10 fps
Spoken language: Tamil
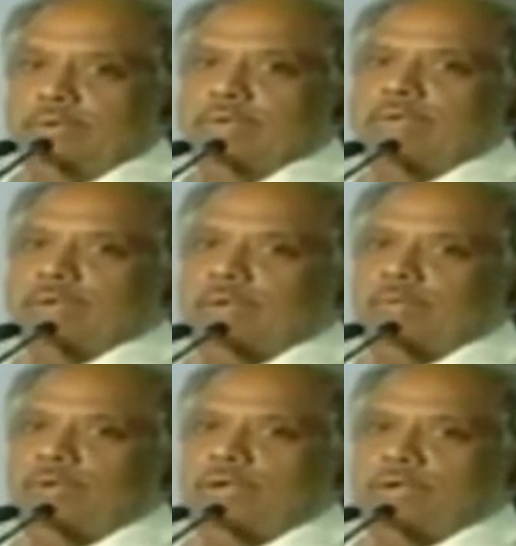
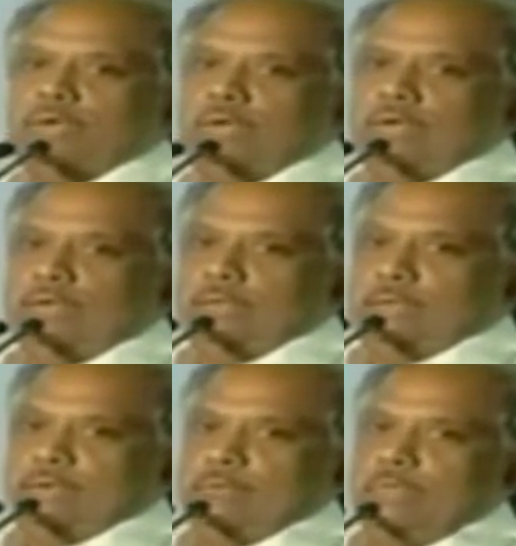இயக்கங்கள் உங்களுக்காக
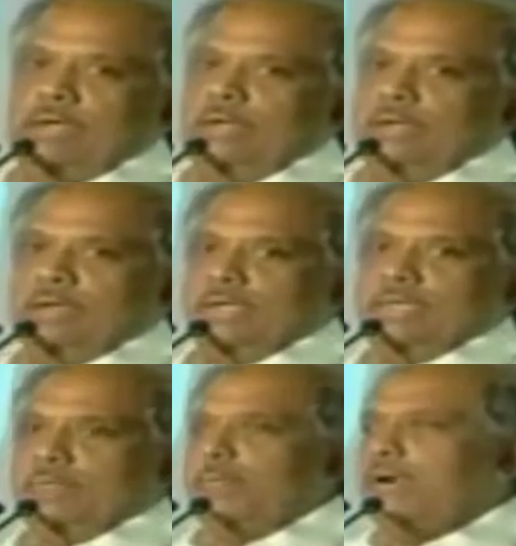நிறைவேறும் ஆனால்
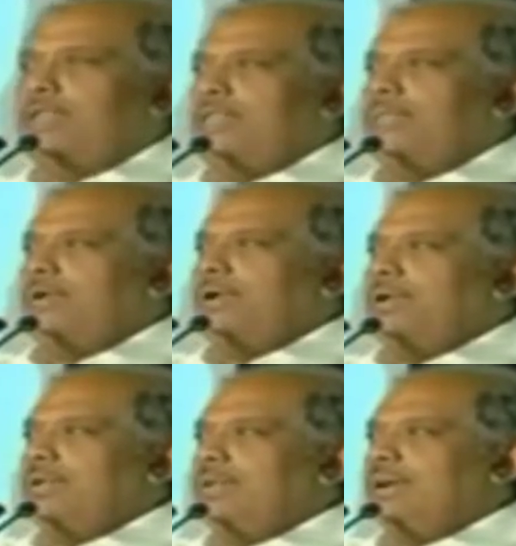எதை பார்த்த
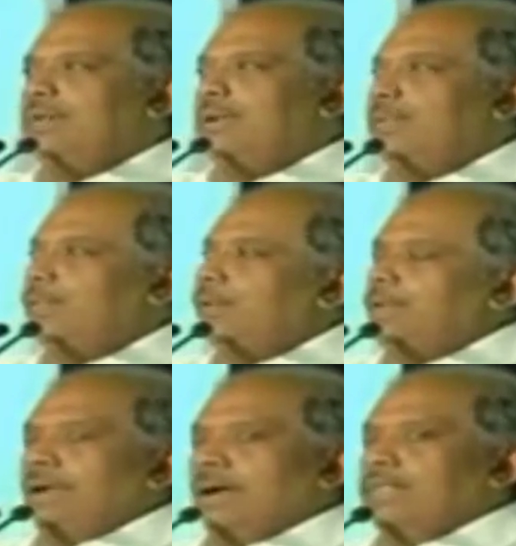பொருளாக இருக்க ஆகிவிட்டதோ
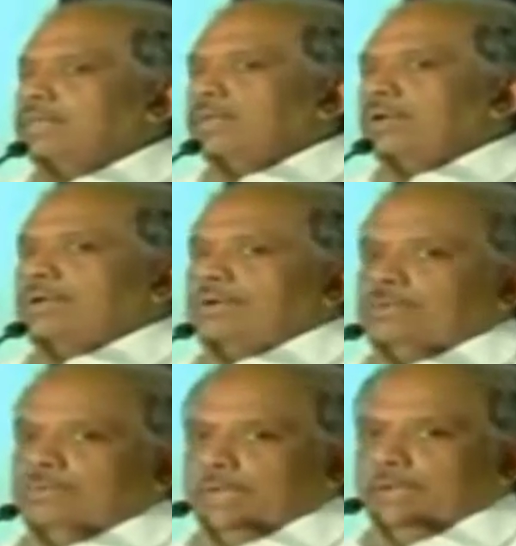அது உங்களை
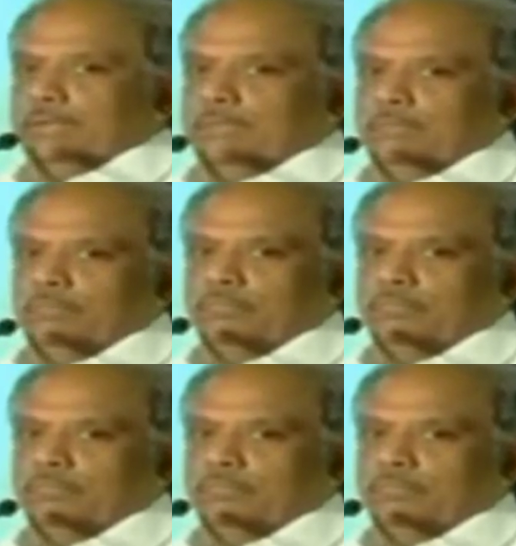விட்டும் தேயும்